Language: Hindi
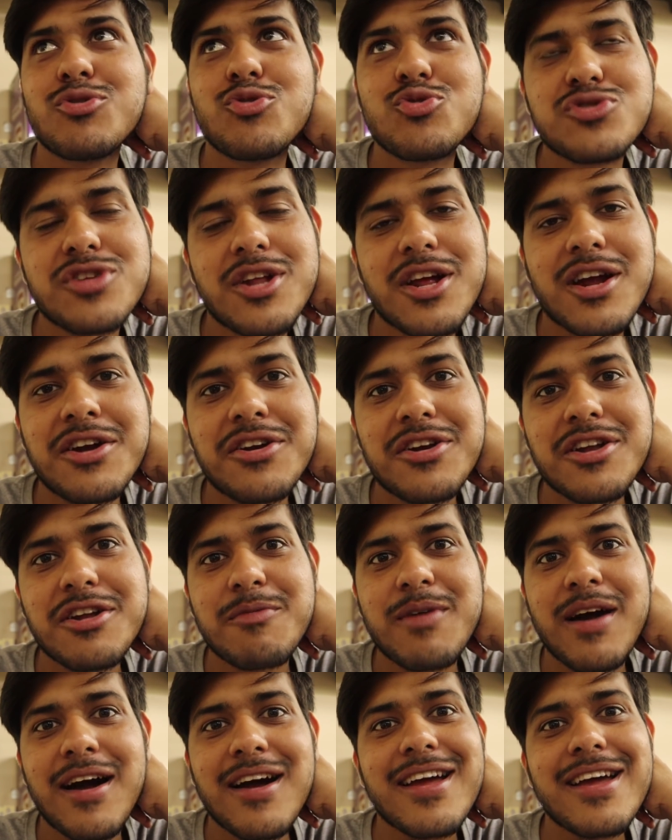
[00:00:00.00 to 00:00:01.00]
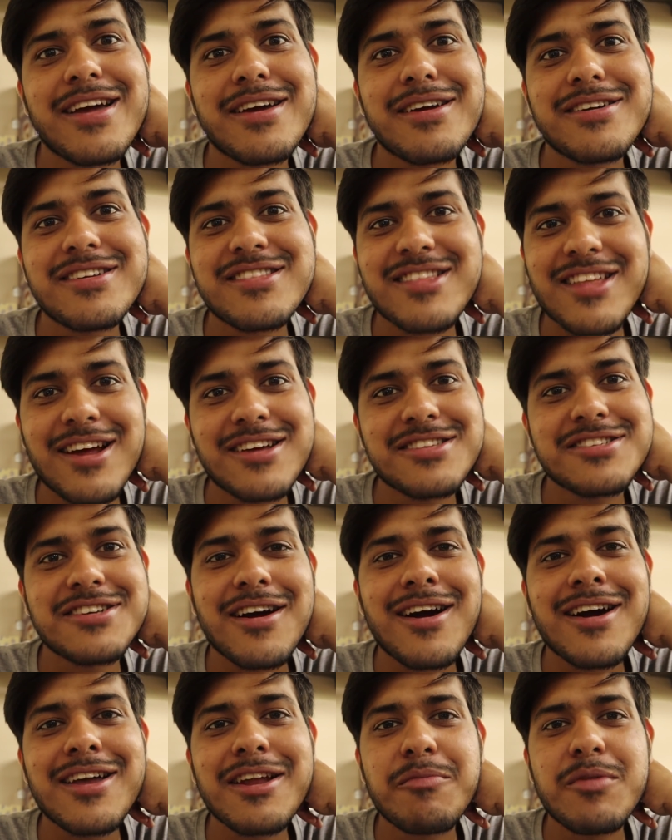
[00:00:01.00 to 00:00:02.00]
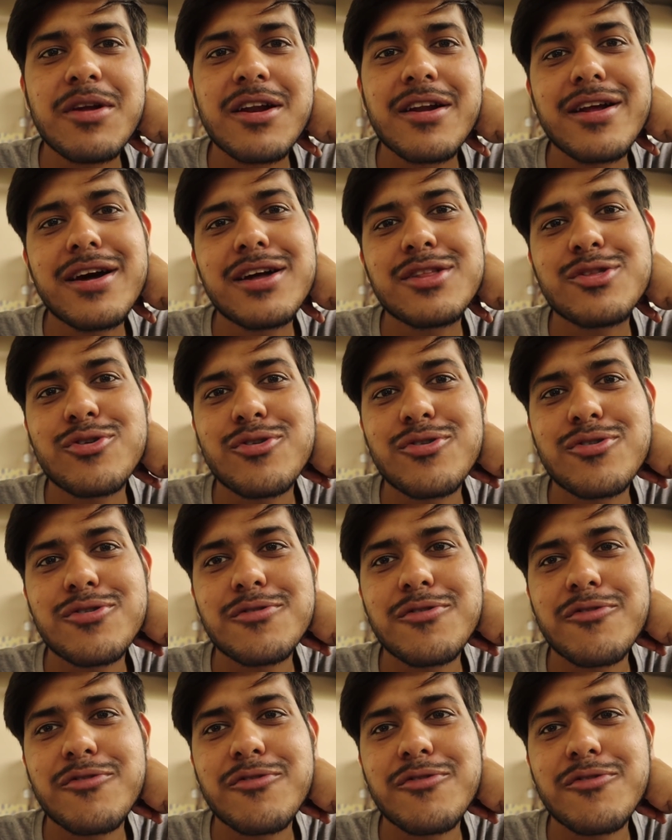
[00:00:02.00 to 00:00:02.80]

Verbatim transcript: दूसरी कंट्री में आके इतना अच्छा खाना मिल रहा है तो